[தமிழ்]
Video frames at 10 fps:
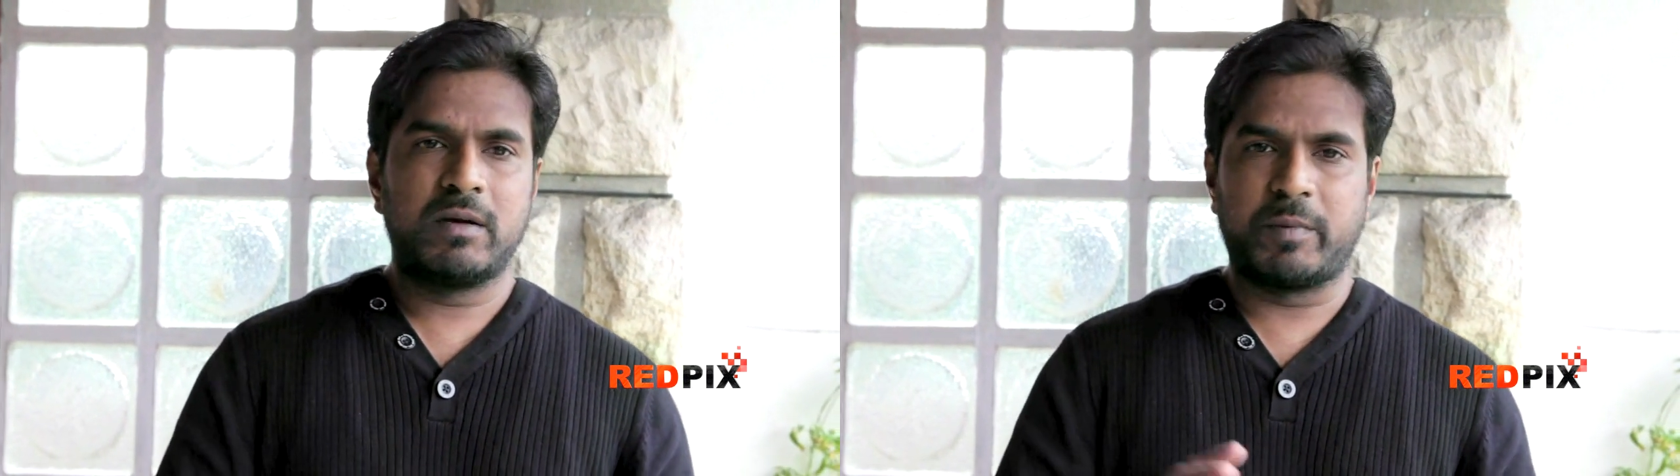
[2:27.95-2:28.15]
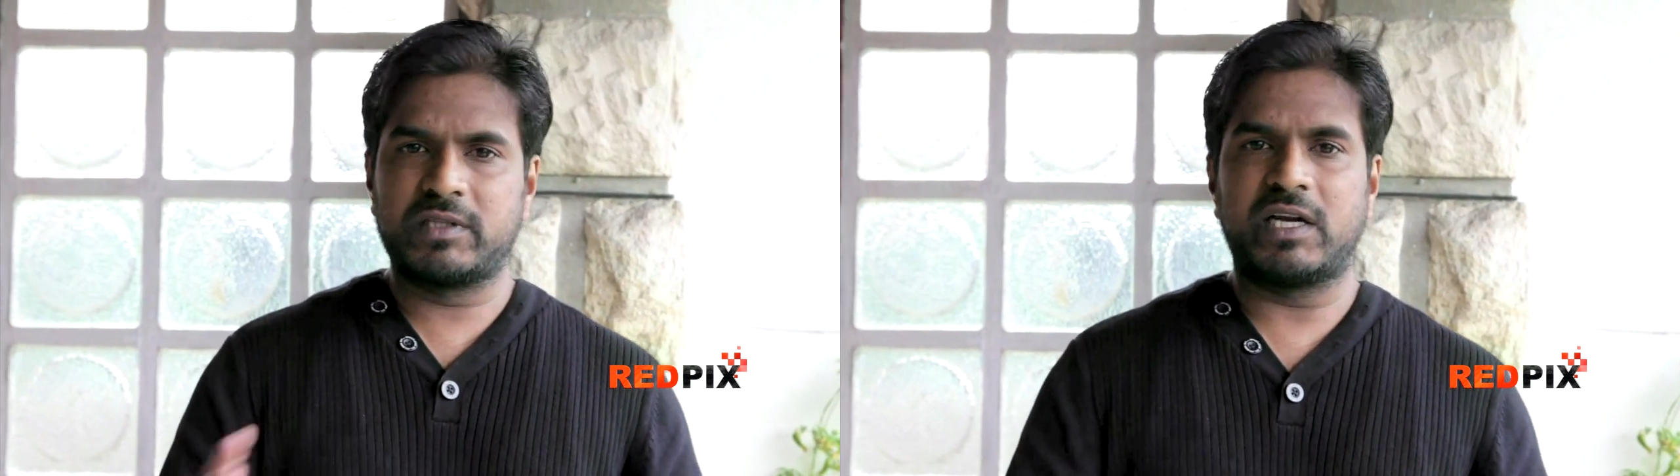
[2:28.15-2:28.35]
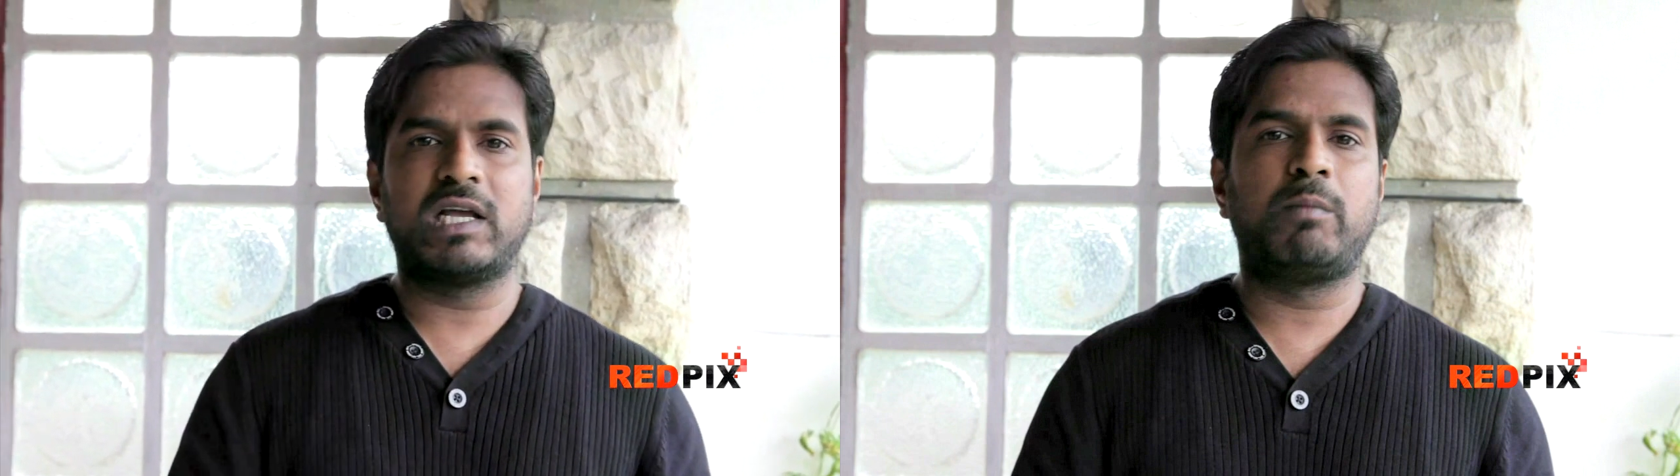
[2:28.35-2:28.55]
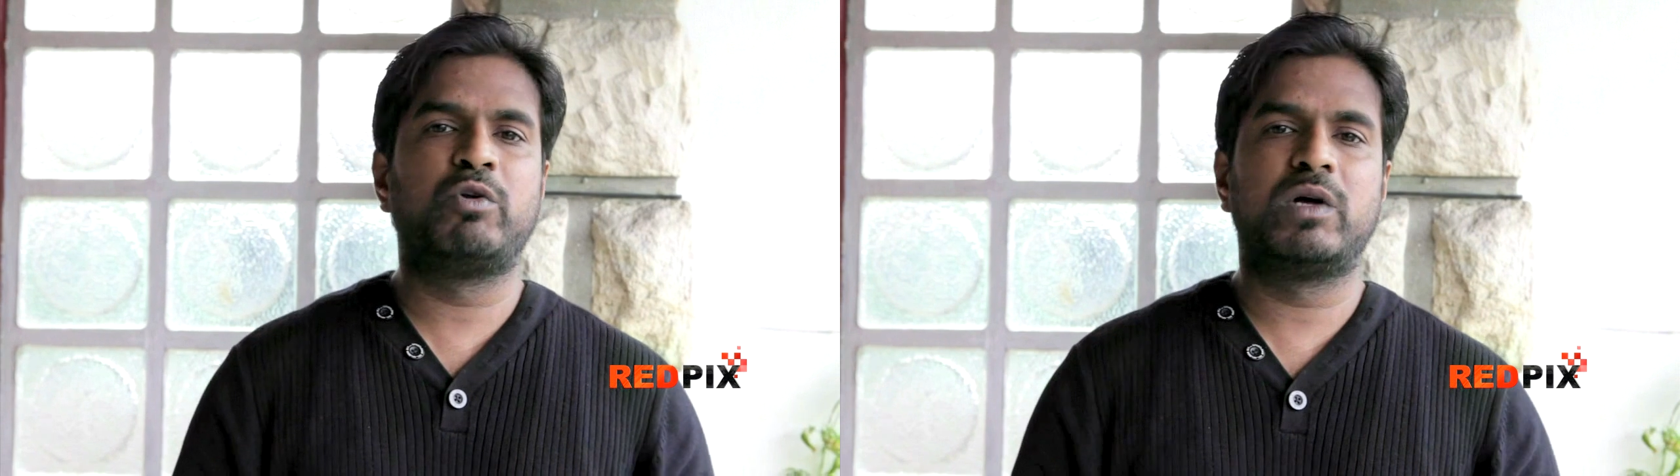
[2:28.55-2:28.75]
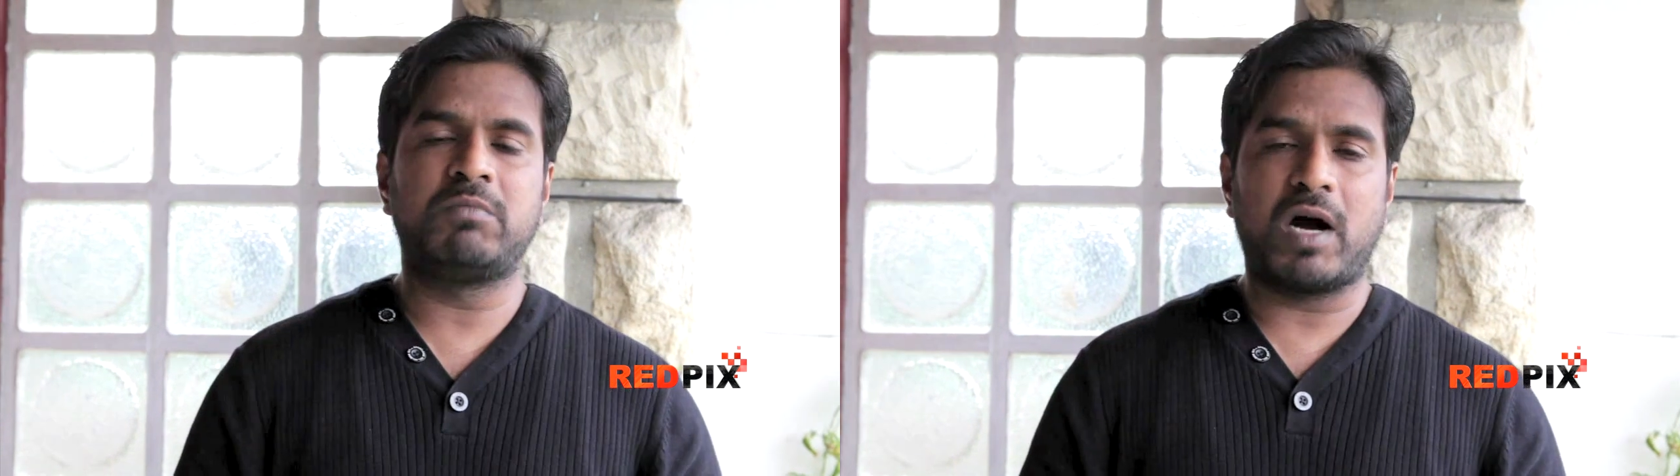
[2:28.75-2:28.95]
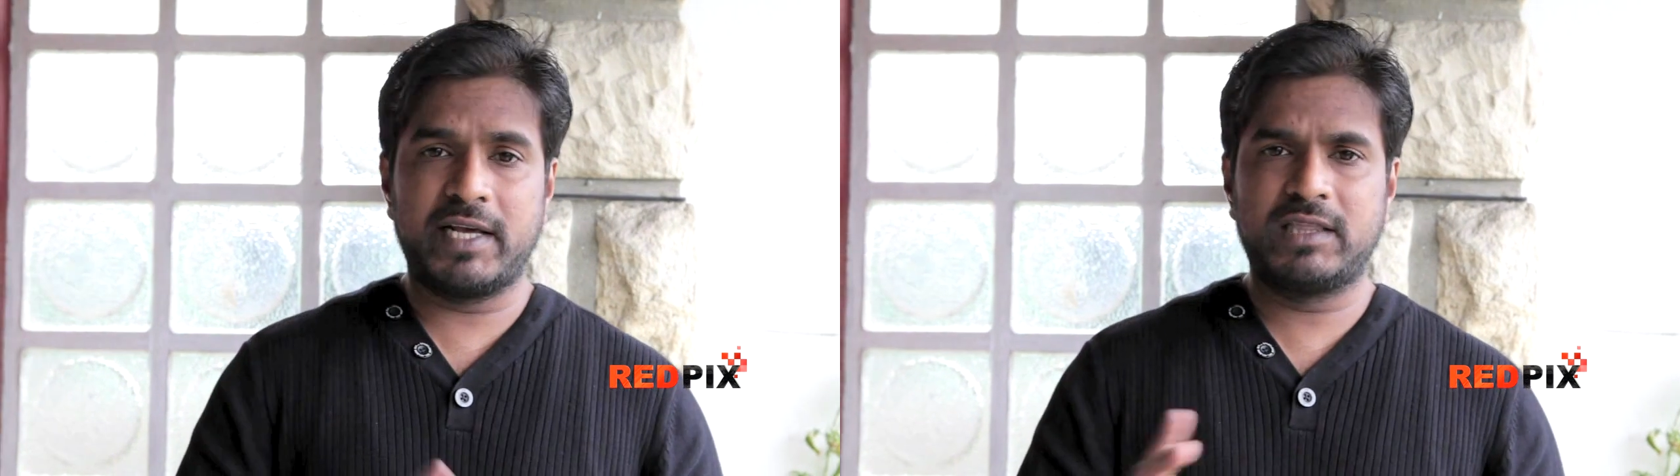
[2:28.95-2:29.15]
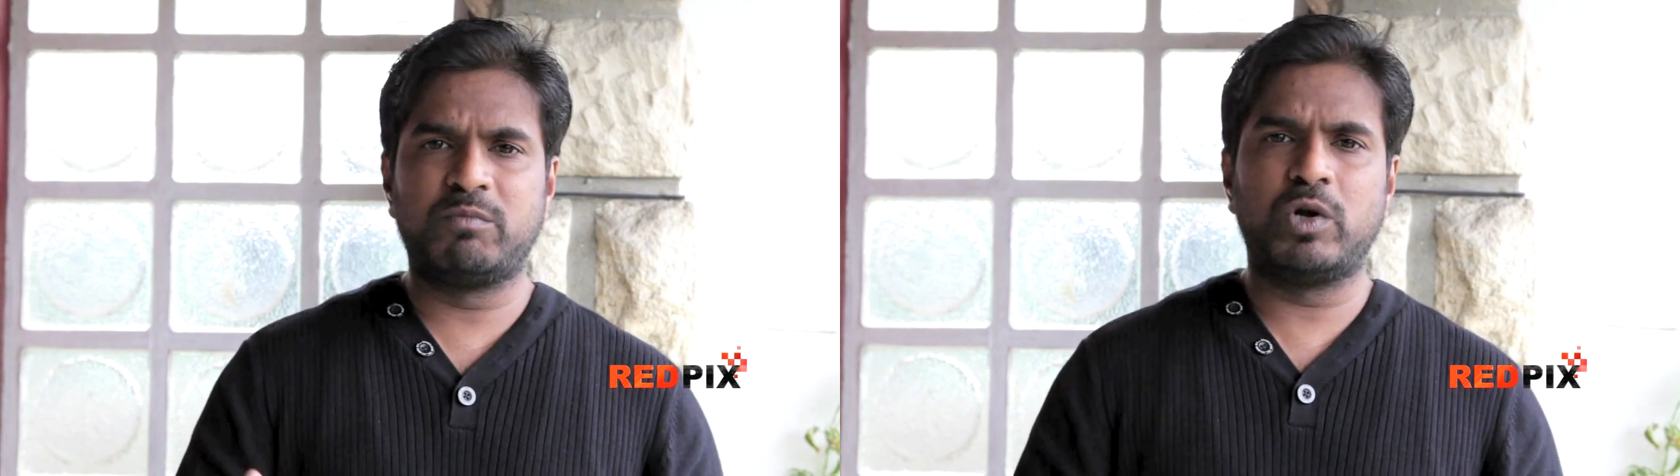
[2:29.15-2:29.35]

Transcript: பிரித்தானியா முழுவதும் அனைத்து